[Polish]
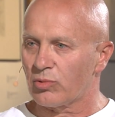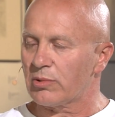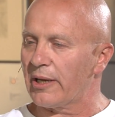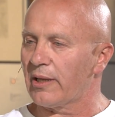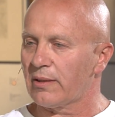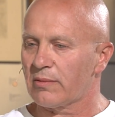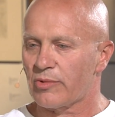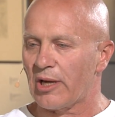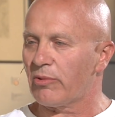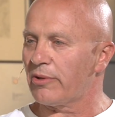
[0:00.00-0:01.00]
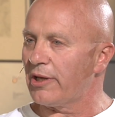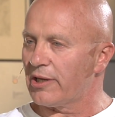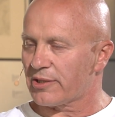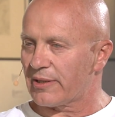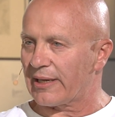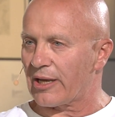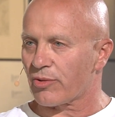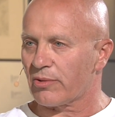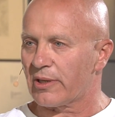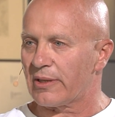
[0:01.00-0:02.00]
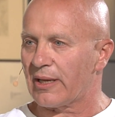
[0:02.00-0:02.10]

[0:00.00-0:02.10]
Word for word: Tutaj ciało nie jest narażone